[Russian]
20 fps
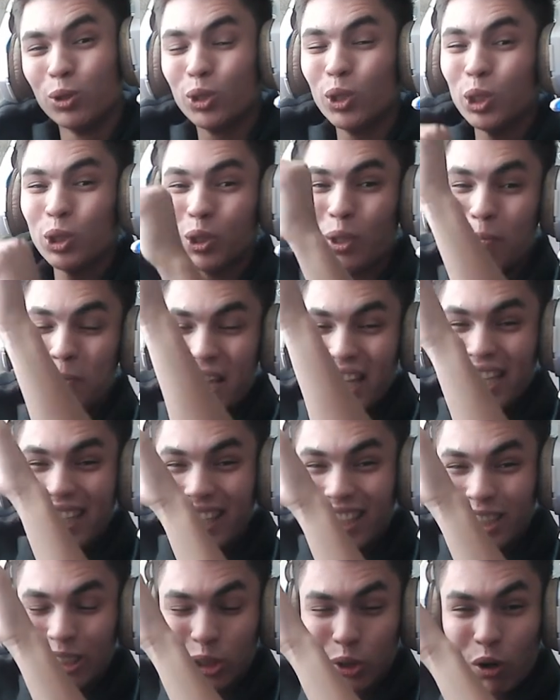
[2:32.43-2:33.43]
То, что
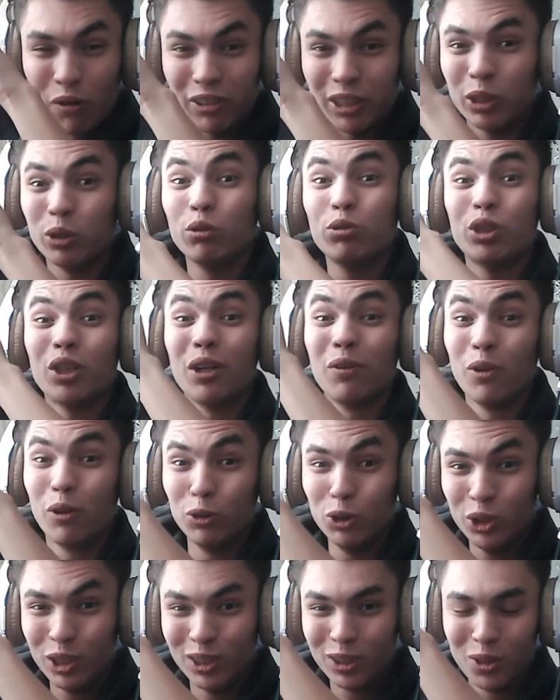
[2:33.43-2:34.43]
менее рискованно, но все равно
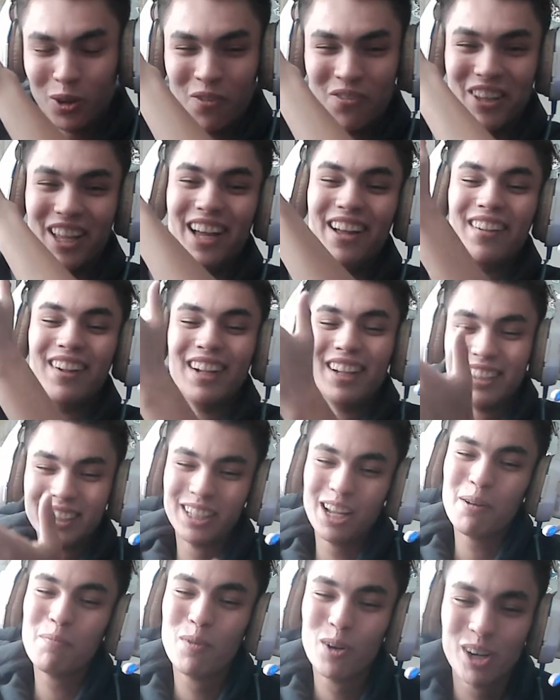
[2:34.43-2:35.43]
очень рискованно,
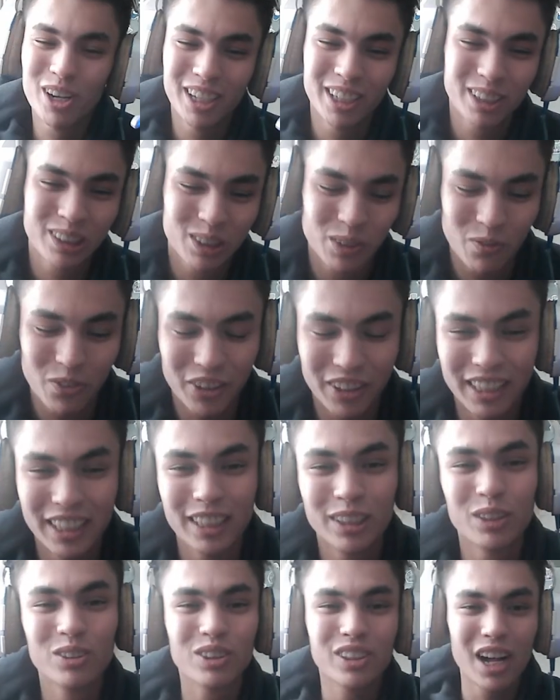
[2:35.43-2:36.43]
на более сумму. И
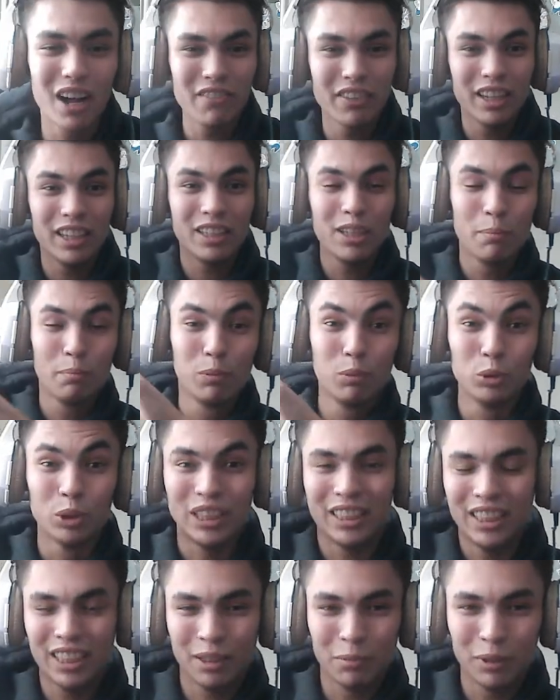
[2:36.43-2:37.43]
тут главное не
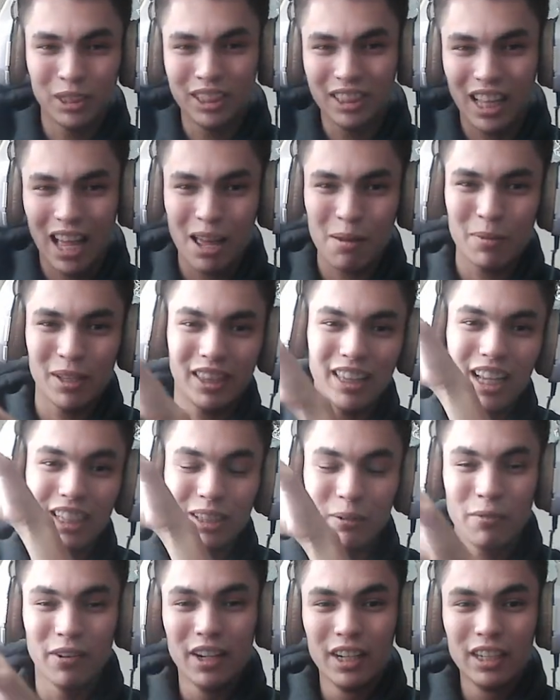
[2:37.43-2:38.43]
путать их местами, да,
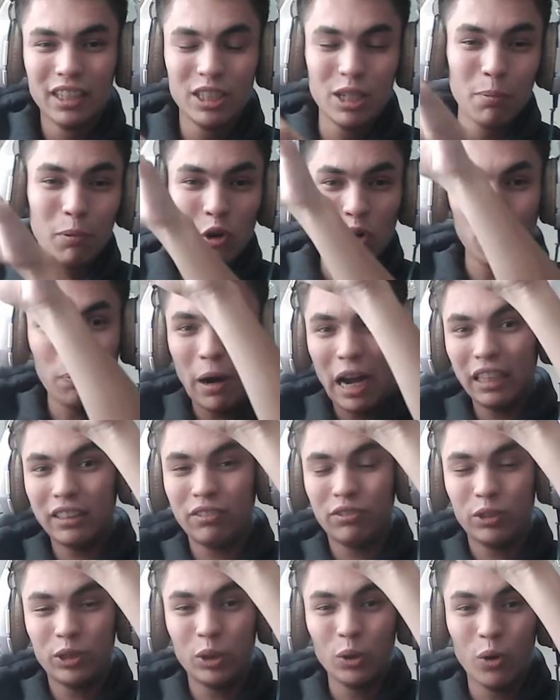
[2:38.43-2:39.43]
там не покупать
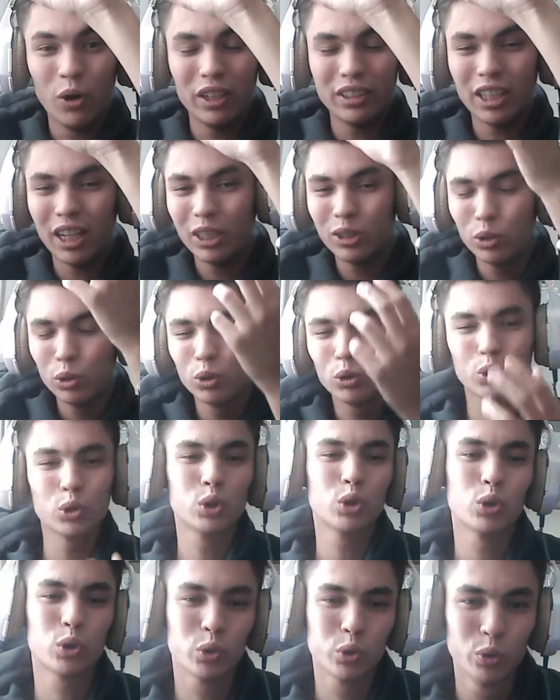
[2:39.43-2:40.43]
все на одну и ту
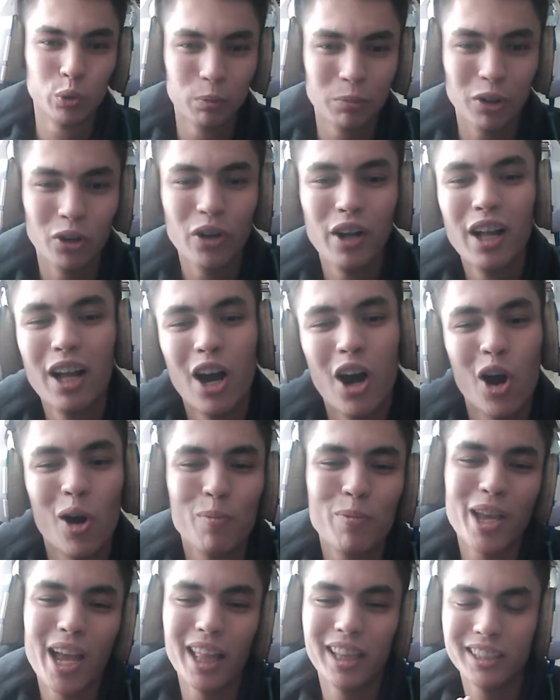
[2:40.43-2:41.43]
же сумму. А у
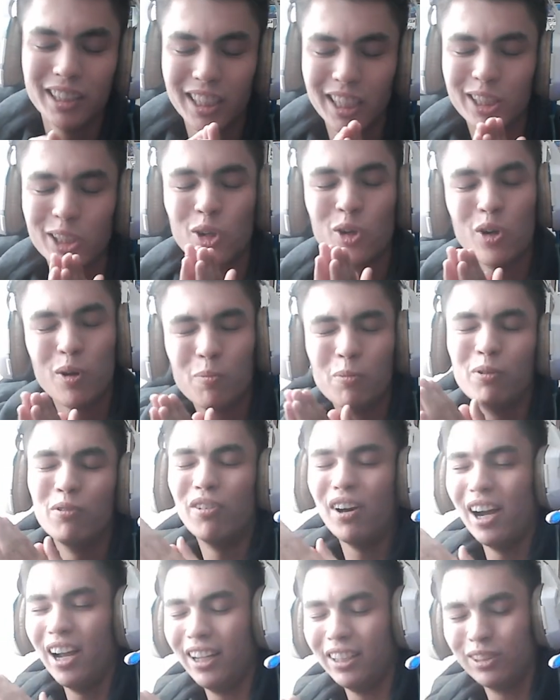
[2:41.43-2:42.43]
меня иногда такое
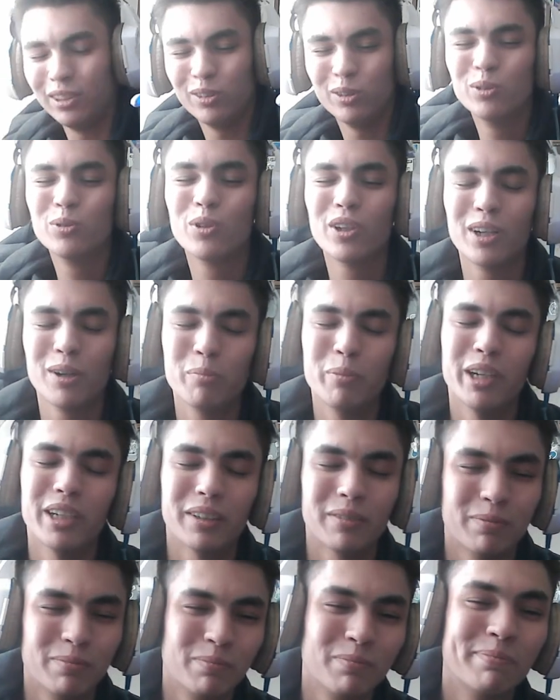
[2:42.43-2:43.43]
бывает. Ну, как
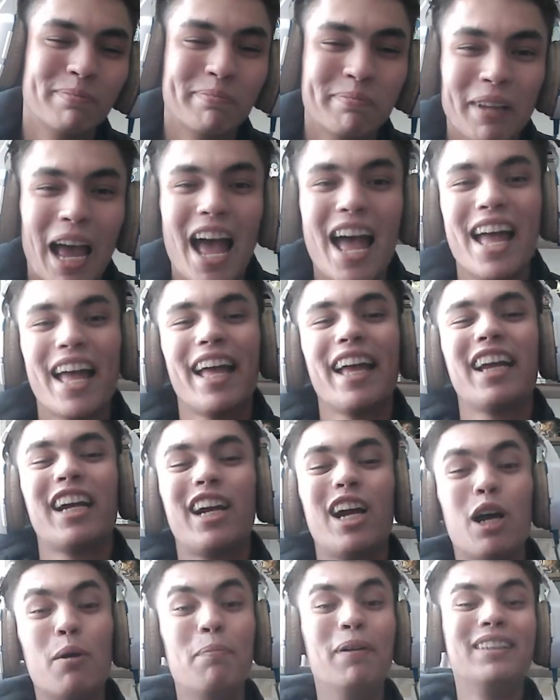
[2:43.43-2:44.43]
бы...
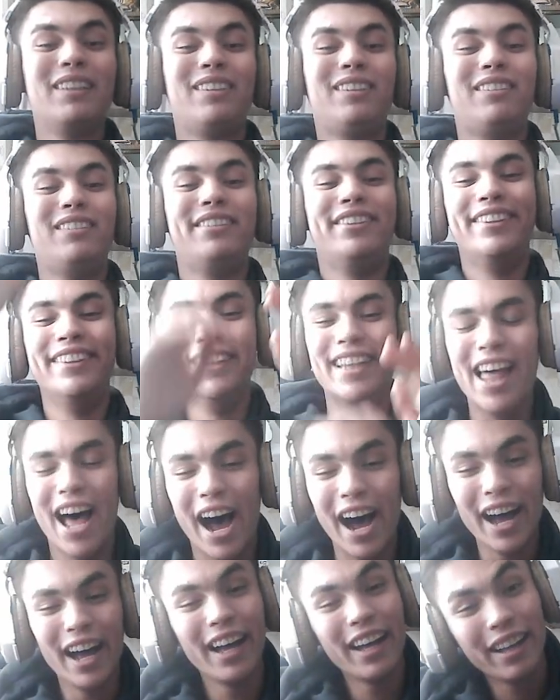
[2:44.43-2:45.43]
Как бы,
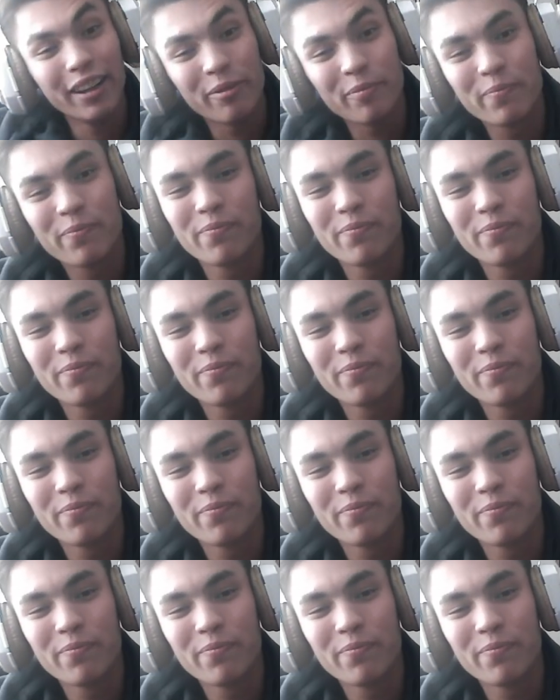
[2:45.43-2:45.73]
да.